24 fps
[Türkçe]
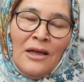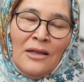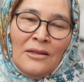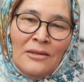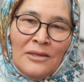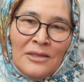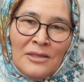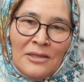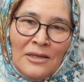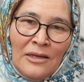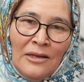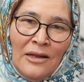
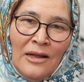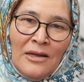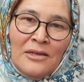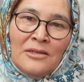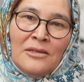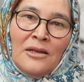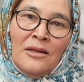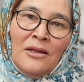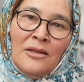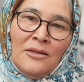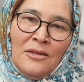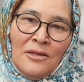tatlısıyla
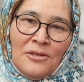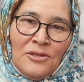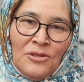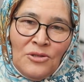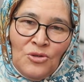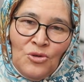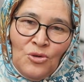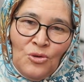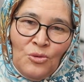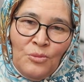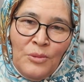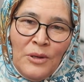salatasını
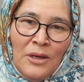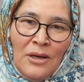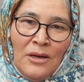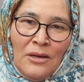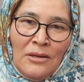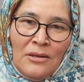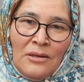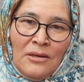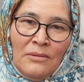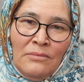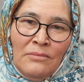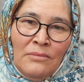çok
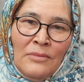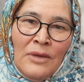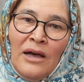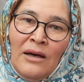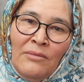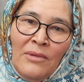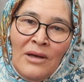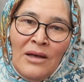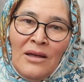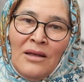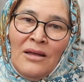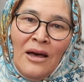beğendim.
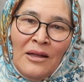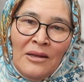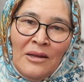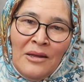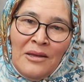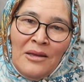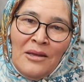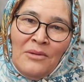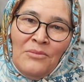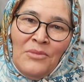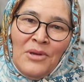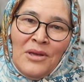Ama ana
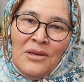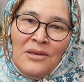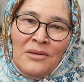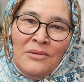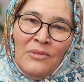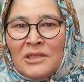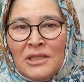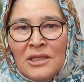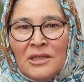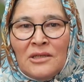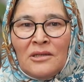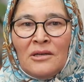yemek
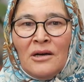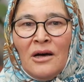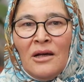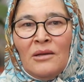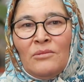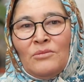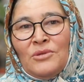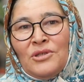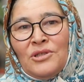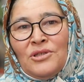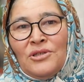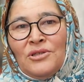çiğ
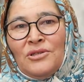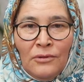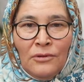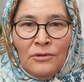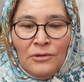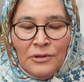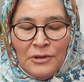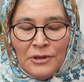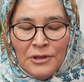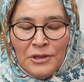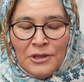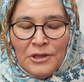kalmış.
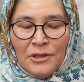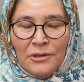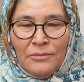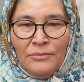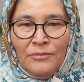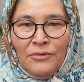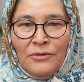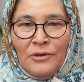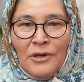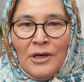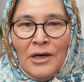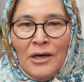Onun için
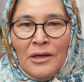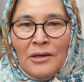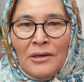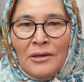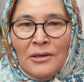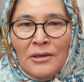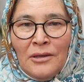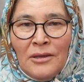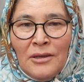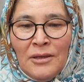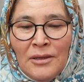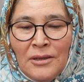
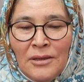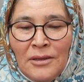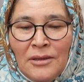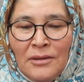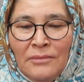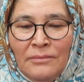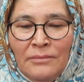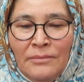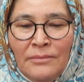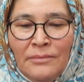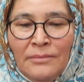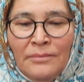
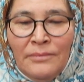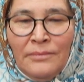puanım...